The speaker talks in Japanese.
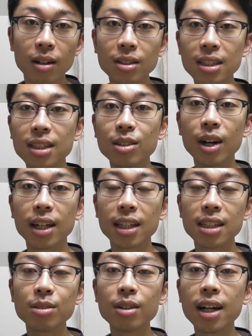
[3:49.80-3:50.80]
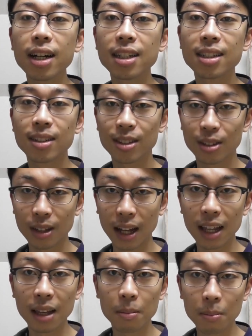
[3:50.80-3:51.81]
本日のお話は以上と
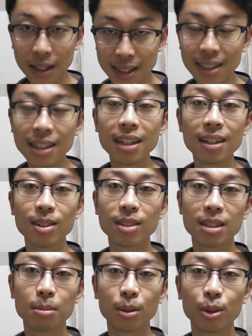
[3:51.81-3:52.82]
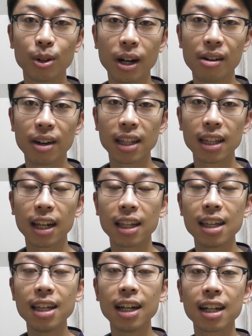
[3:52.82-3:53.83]
なります本日も動画をご覧いただ
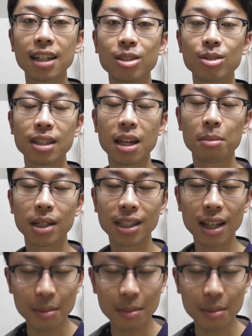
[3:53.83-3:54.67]
きありがとうございまし